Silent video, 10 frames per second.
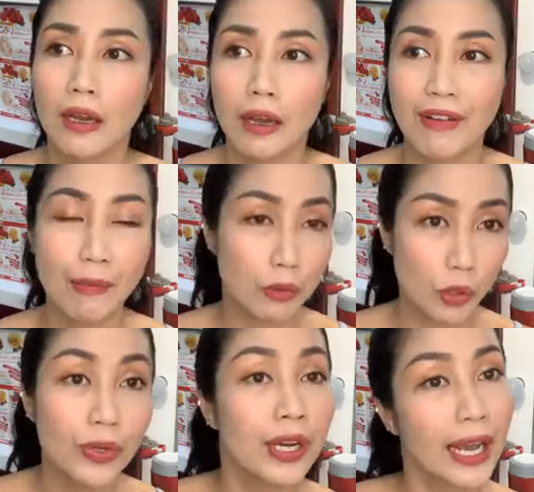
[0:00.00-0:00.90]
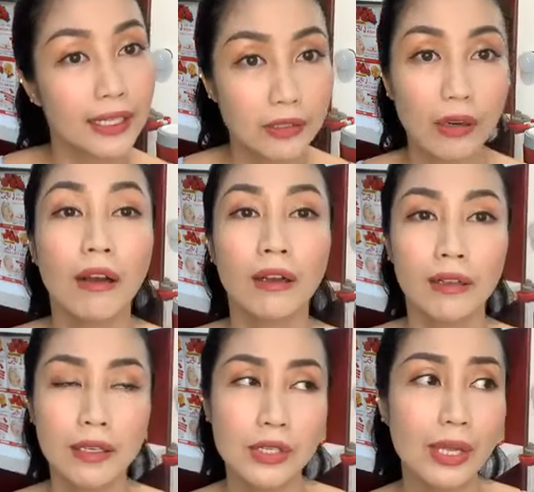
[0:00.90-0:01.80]
uh, và một số nước khác nữa.
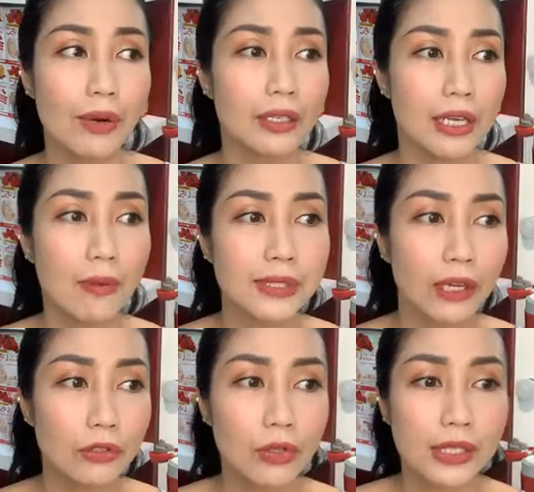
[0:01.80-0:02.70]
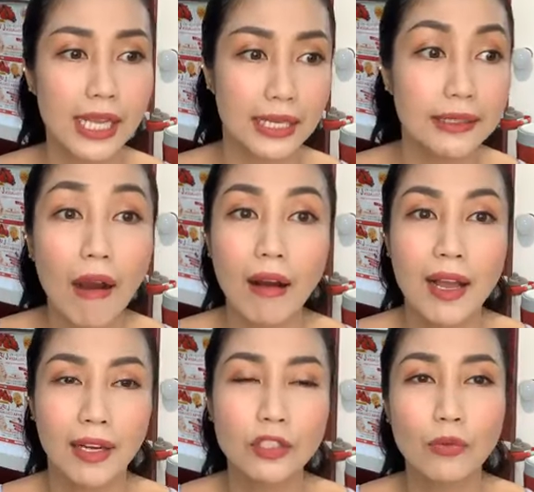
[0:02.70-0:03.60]
Rồi sau đó thì Ốc sẽ có chuyến sang Nhật.
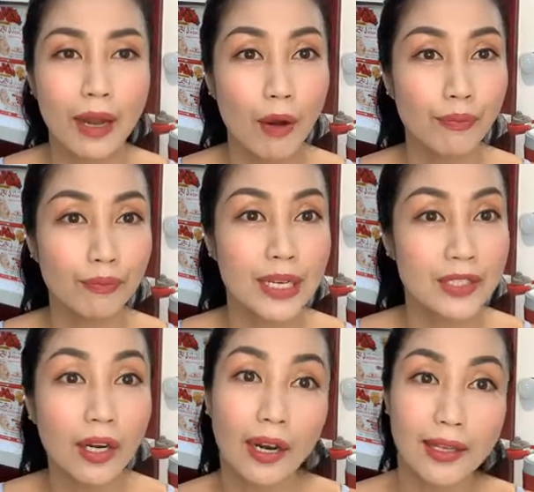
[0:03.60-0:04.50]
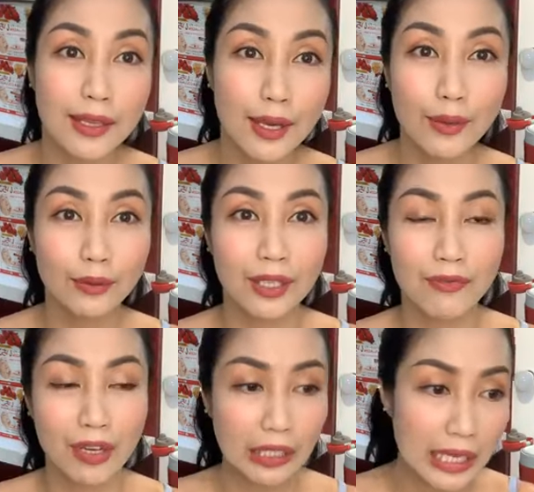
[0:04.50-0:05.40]
Nói chung là Ốc đi rất là nhiều, thì
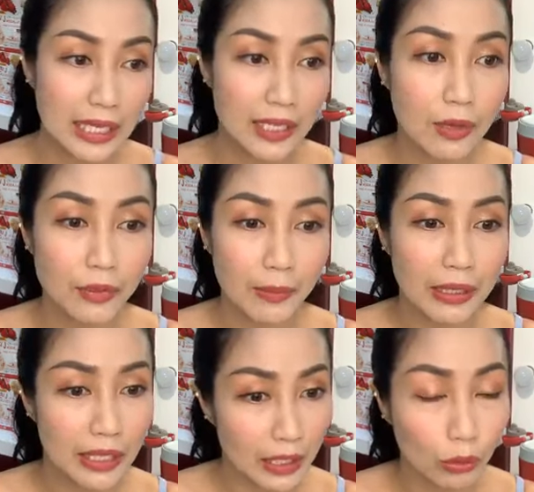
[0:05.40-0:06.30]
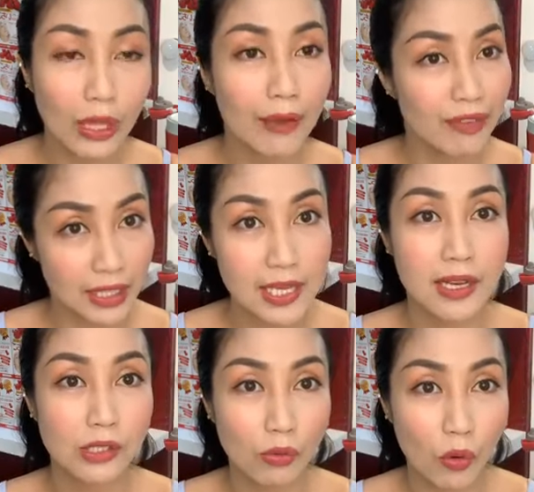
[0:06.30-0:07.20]
việc đi ấy, giúp cho mình hiểu thêm về thế
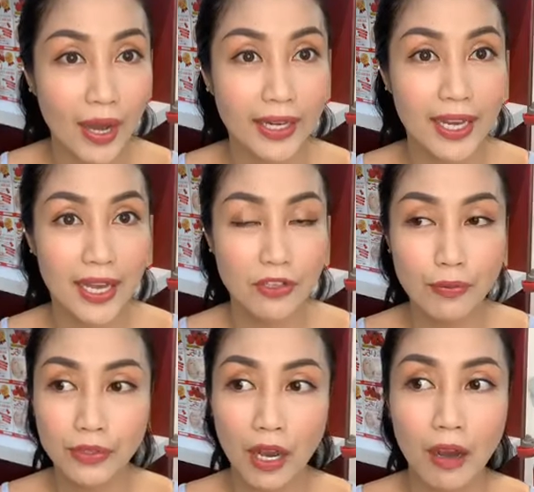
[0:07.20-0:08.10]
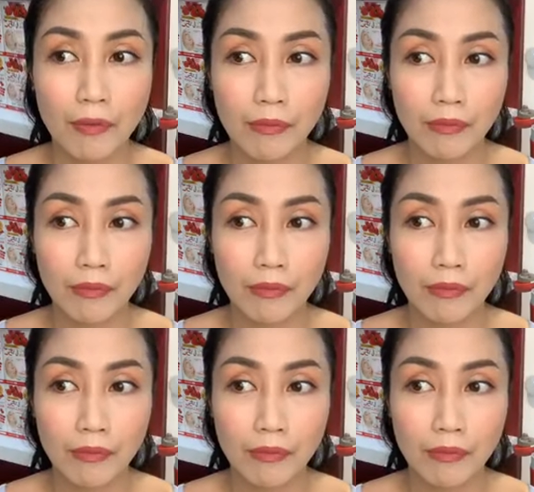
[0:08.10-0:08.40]
giới xung quanh, giúp cho